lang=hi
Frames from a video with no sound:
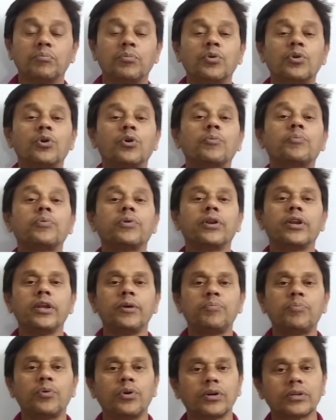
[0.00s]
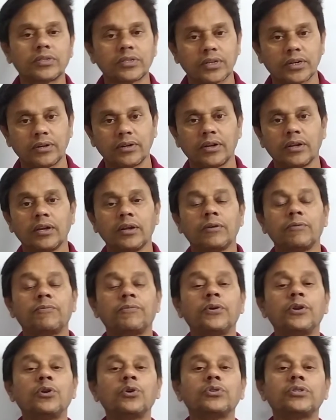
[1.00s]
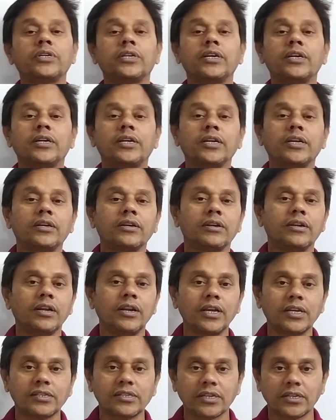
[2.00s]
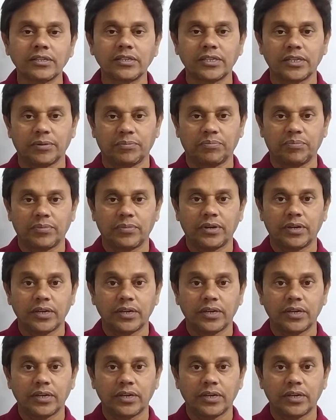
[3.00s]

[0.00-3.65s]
मोड ऑफ रिप्रोडक्शन फिलोजेनेटिक रिलेशनशिप